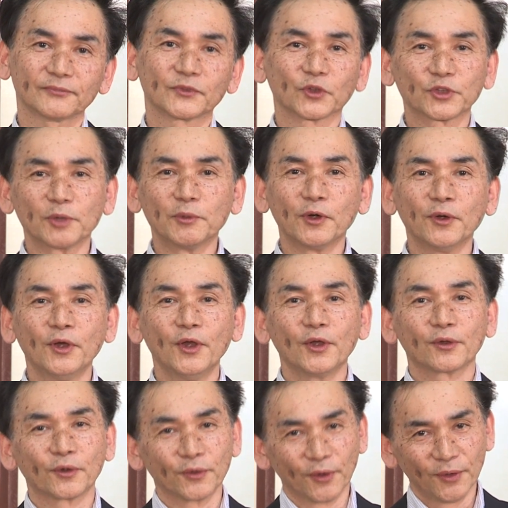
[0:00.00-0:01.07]
とても
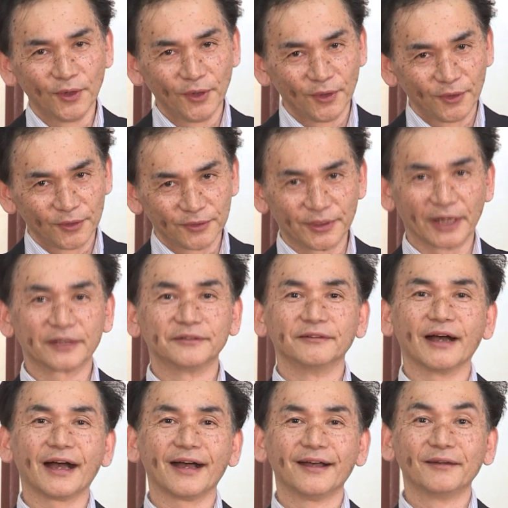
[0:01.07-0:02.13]
このグレッグ
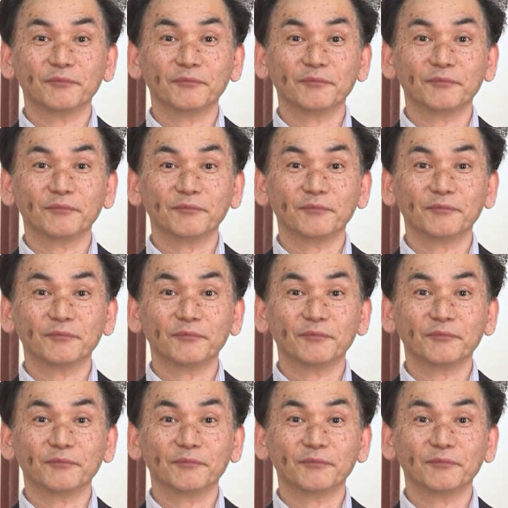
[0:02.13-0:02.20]
は